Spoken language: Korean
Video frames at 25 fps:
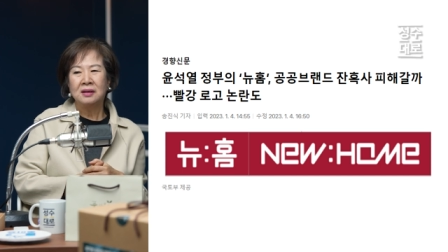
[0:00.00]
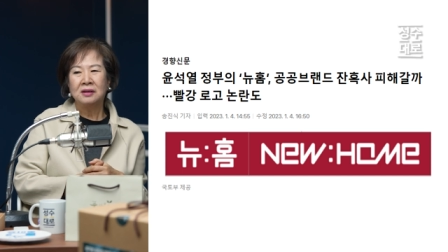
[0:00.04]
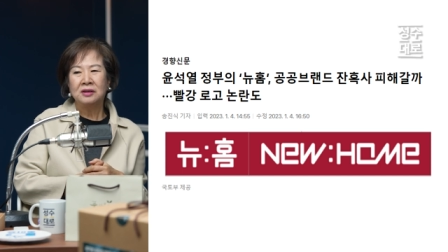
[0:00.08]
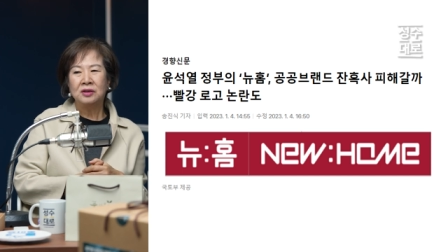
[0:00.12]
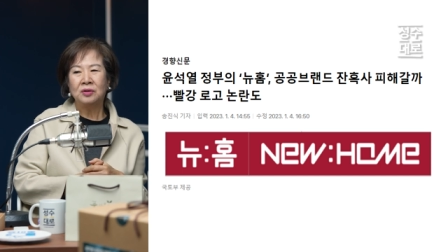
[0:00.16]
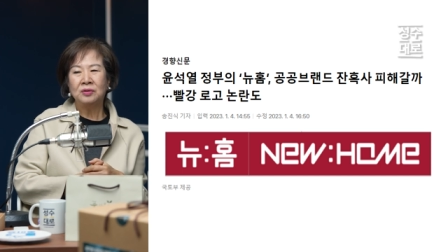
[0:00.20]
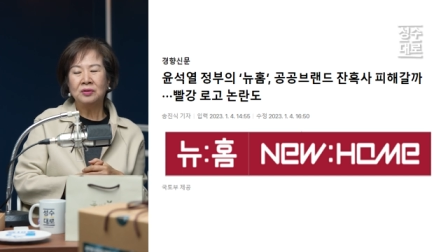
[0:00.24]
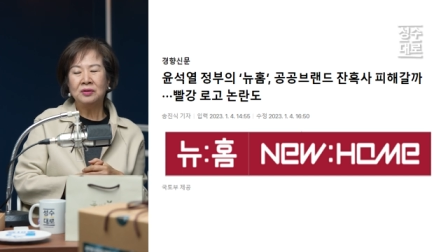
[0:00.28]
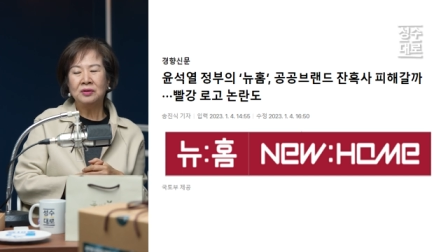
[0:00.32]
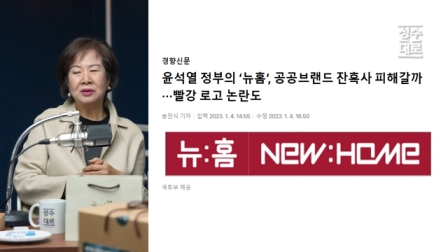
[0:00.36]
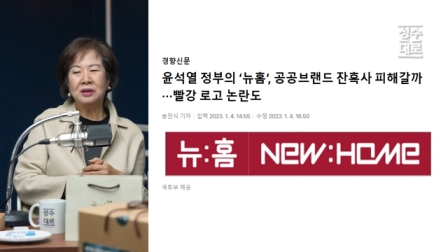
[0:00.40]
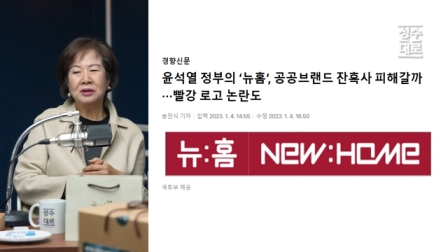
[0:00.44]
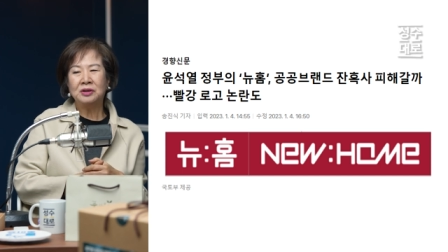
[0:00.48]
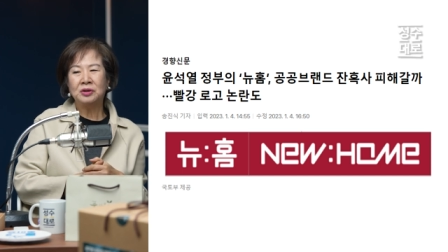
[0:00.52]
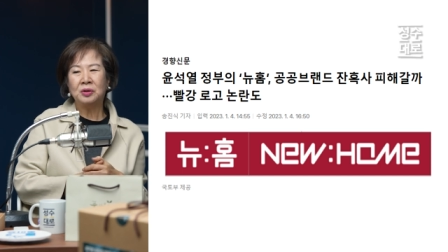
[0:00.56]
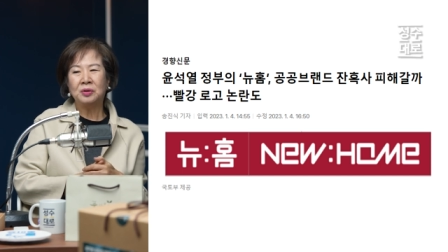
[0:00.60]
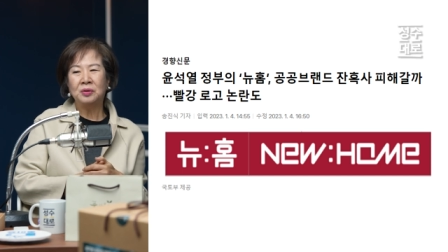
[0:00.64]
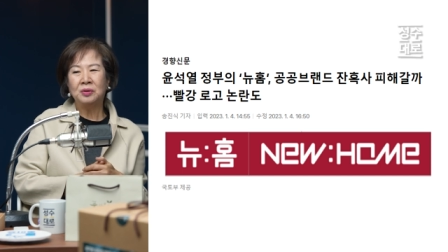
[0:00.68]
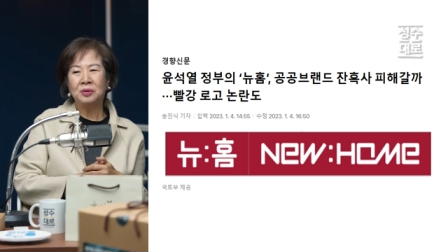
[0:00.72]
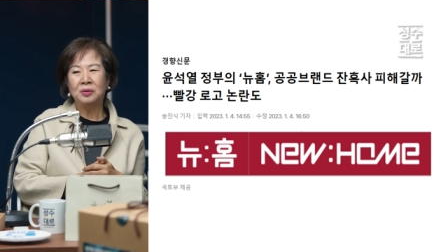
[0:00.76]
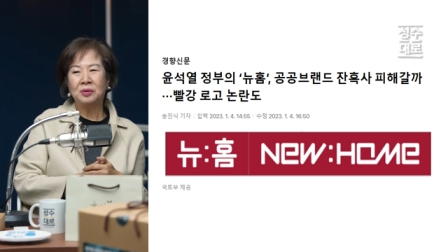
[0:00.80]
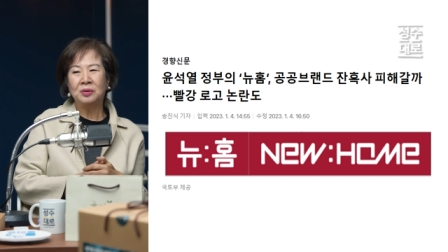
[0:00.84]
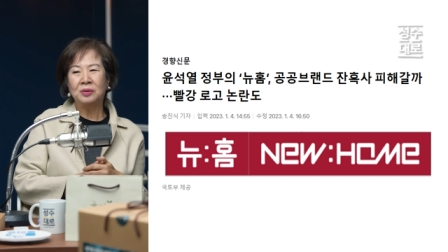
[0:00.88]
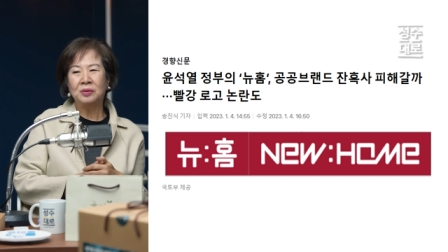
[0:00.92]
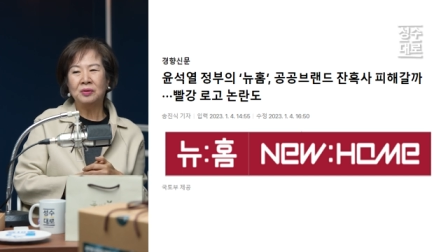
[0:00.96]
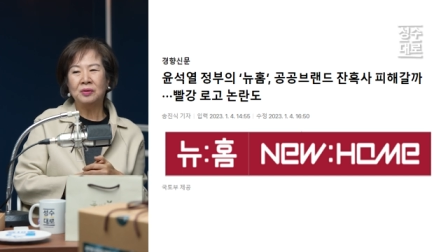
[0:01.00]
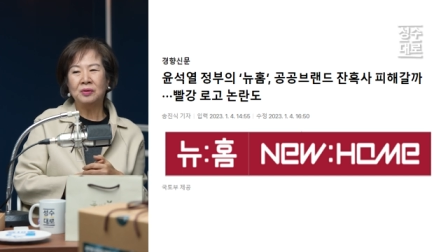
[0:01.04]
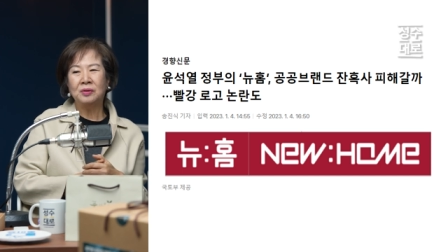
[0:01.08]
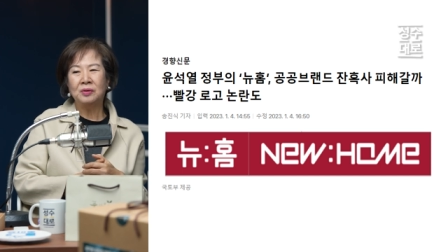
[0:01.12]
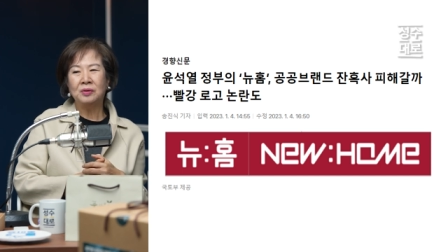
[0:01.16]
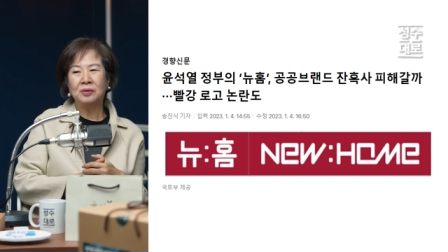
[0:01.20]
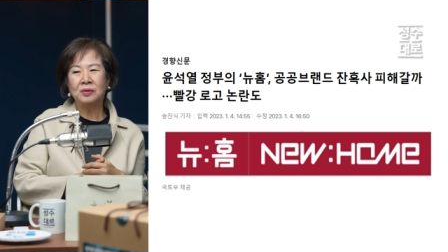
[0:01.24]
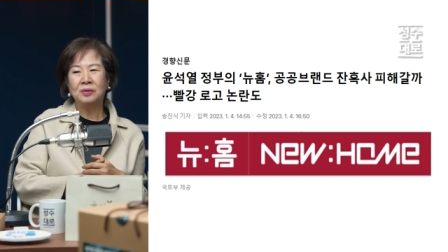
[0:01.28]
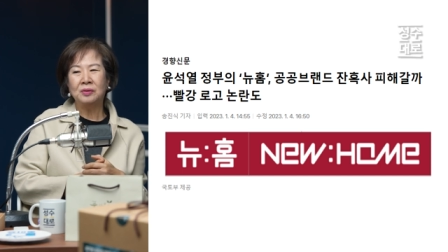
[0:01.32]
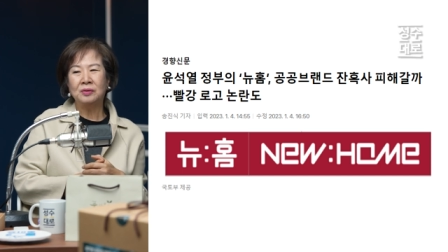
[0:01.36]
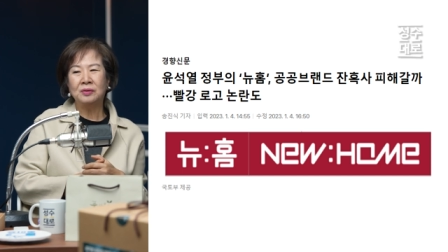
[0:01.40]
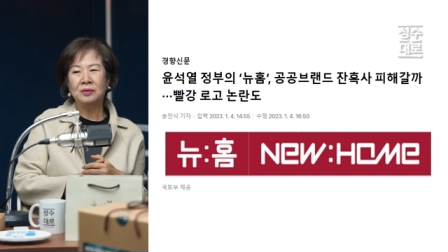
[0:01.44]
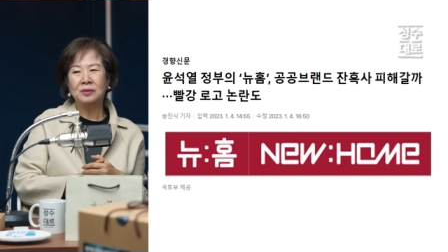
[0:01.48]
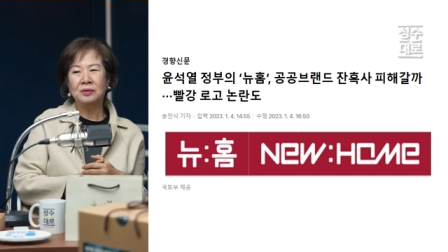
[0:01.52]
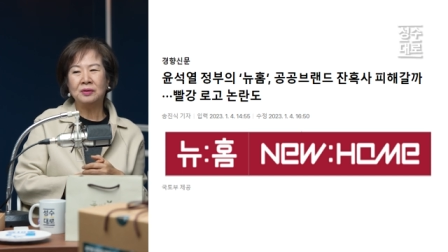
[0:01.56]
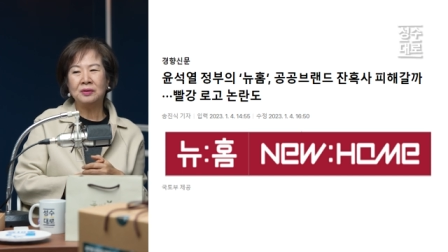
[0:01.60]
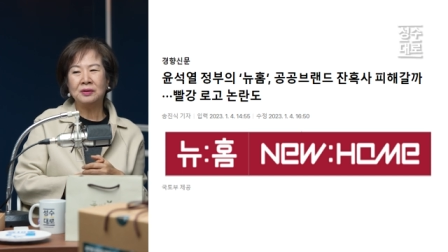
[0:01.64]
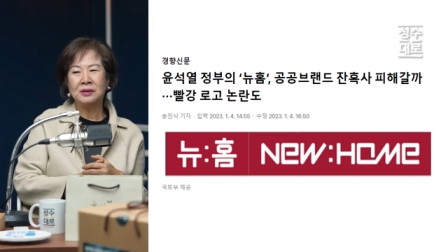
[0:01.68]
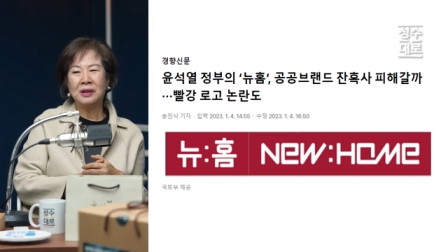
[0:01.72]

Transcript: 저는 이제 저